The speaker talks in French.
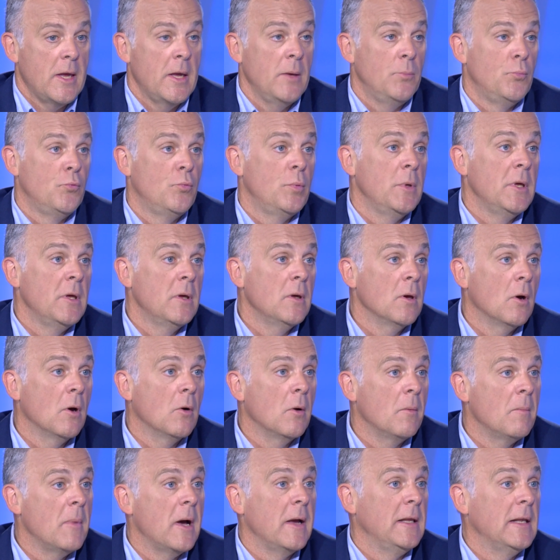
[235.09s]
Et puis,
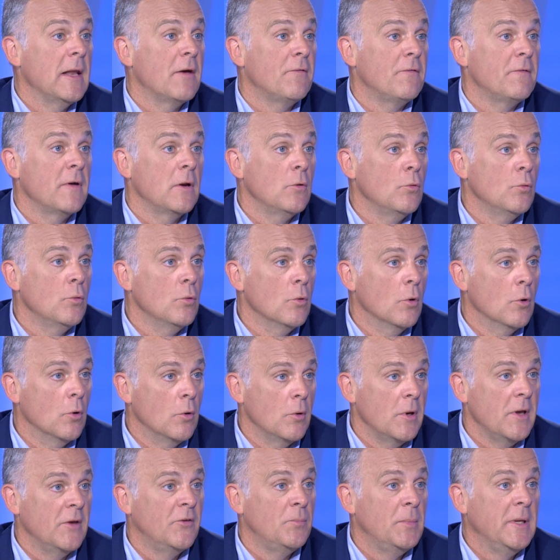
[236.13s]
bah, il a fallu
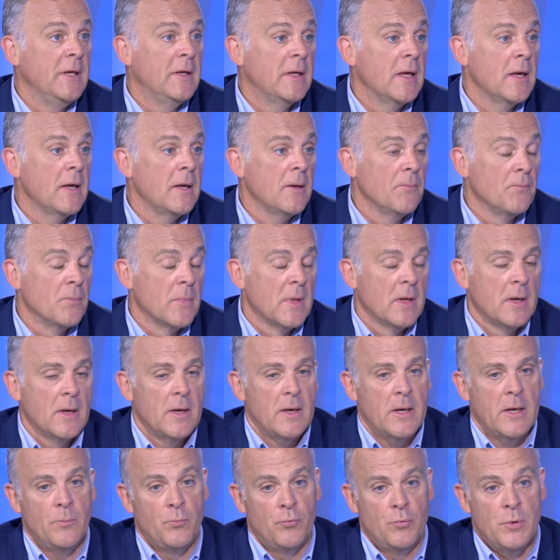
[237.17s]
expliquer.
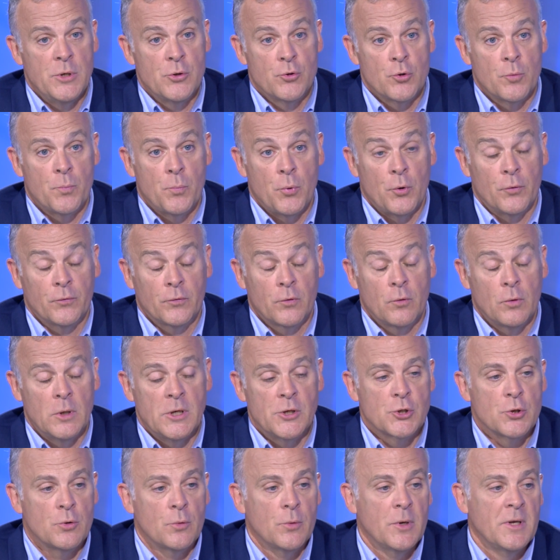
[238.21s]
Et puis, je pense que
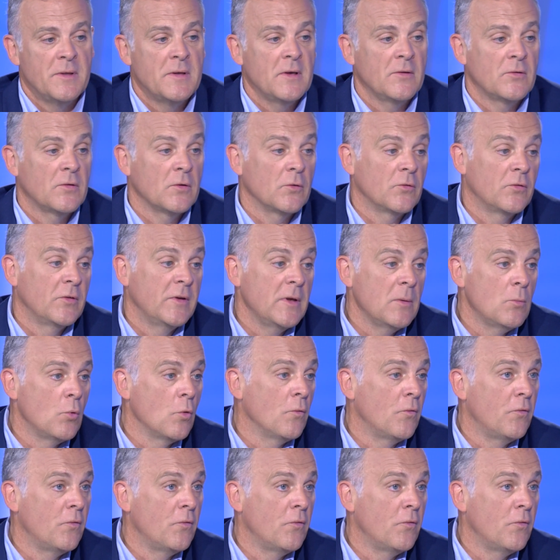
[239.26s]
les gens ont été sensibles au